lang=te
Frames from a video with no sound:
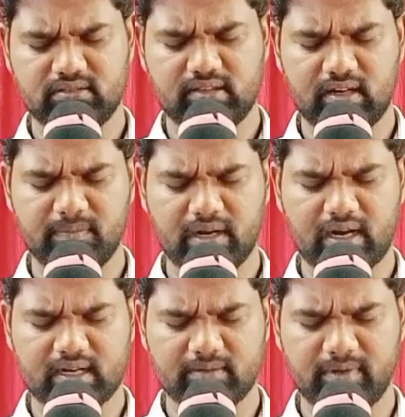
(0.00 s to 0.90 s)
మా జీవితాలు మీరు
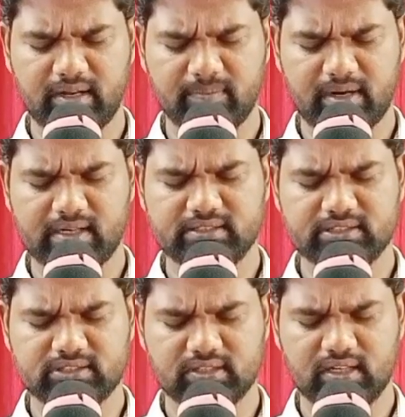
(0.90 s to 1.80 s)
కట్టమని
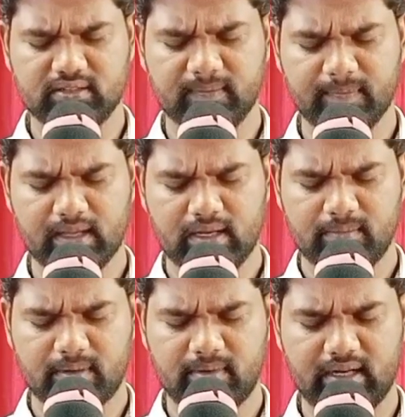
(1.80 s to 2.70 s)
ప్రార్థిస్తున్నాను
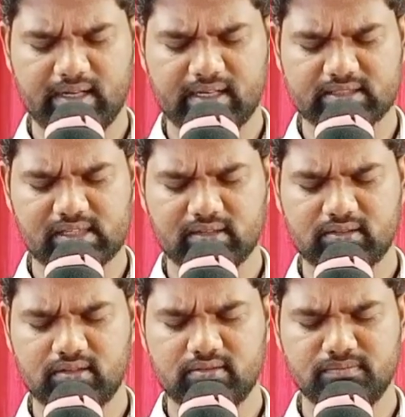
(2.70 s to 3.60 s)
ప్రభా అనేక
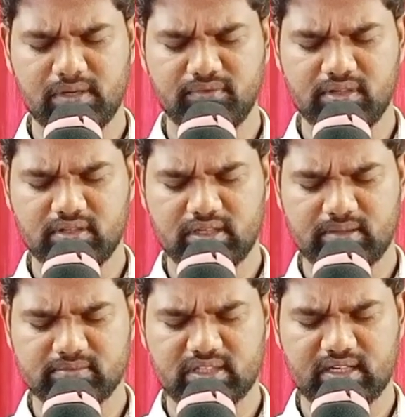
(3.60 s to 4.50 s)
సంగతులు మేము
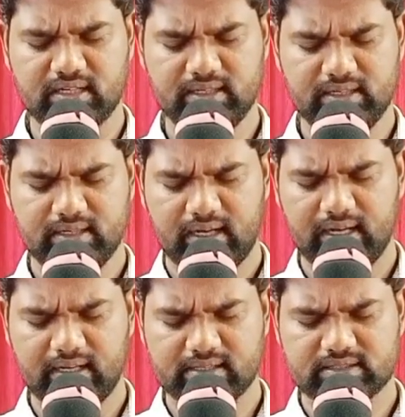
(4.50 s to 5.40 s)
వింటున్నాము తండ్రి
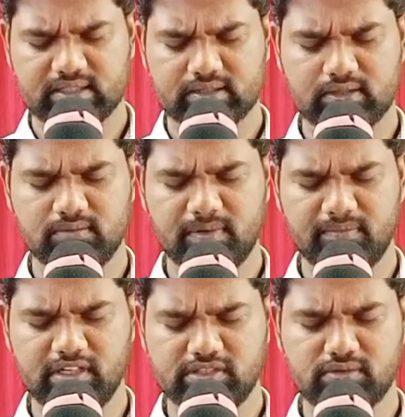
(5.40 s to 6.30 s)
అనేక సంగతులు
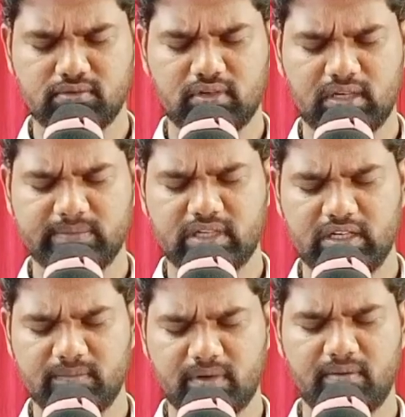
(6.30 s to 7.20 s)
మేము నేర్చుకుంటున్నాము
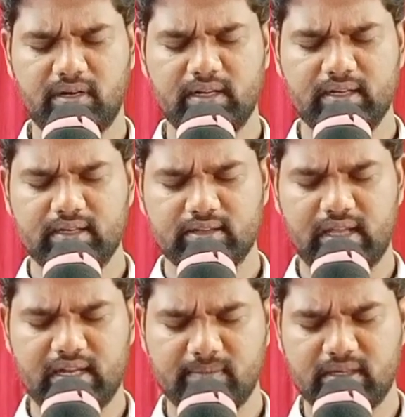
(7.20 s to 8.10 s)
కానీ ప్రభా
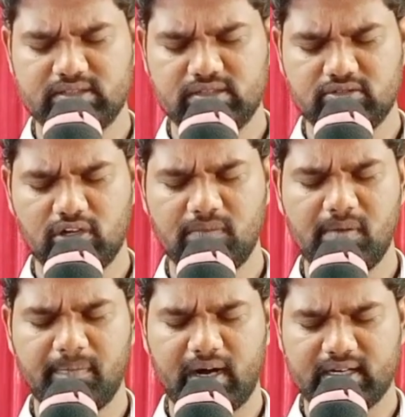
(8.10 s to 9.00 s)
దాన్ని మా జీవితంలో
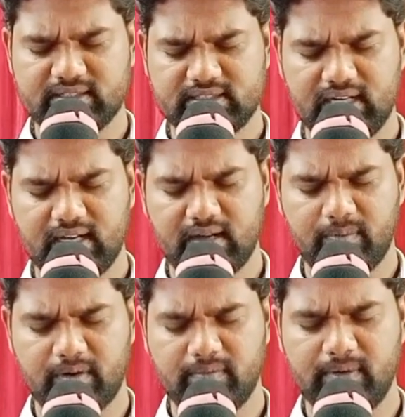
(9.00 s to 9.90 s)
మేము పాటించలేక
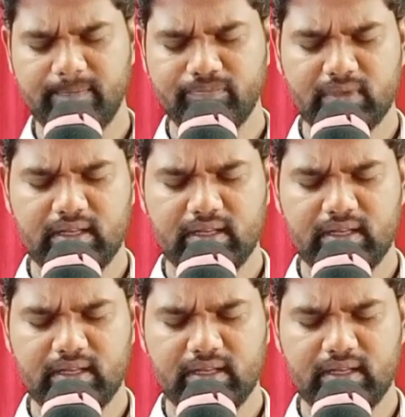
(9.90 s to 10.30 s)
ప్రభా